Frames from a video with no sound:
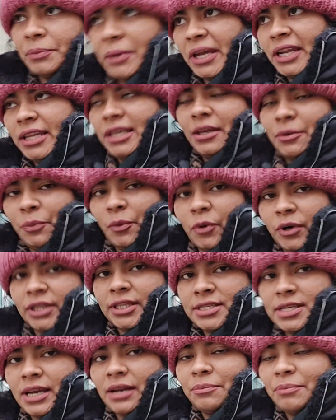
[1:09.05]
বেরিয়ে
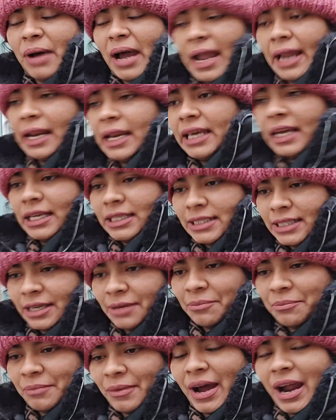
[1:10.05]
পড়েছি আর বাইরে
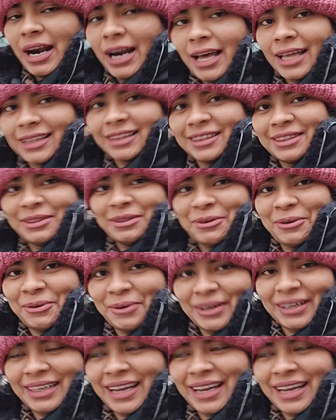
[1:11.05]
আজকে মারাত্মক